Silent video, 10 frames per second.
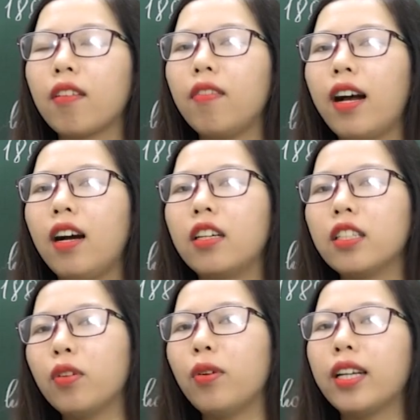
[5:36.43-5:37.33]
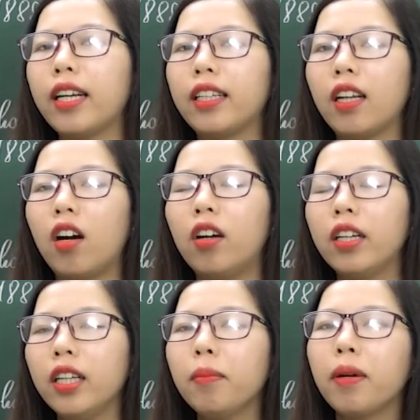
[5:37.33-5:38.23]
Và ở trong cái hoàn cảnh đó,
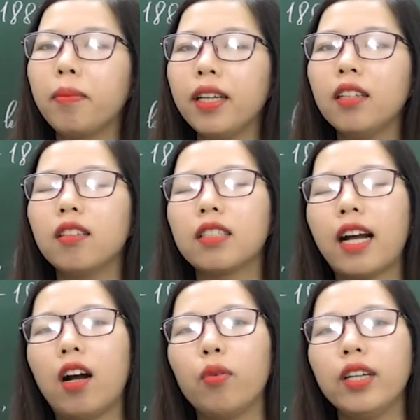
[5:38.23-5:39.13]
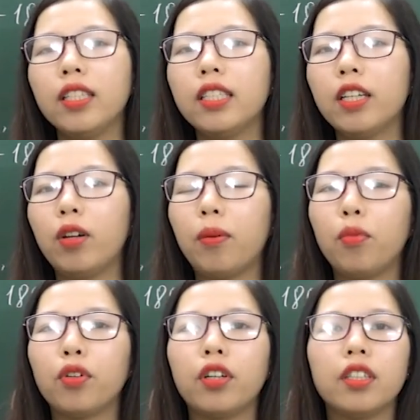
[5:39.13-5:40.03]
khi mà biết được rằng Nguyễn Đình Chiểu là
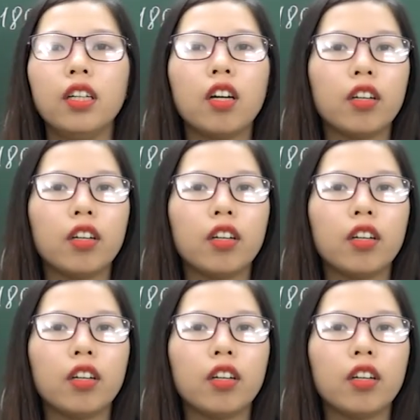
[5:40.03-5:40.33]
một người rất là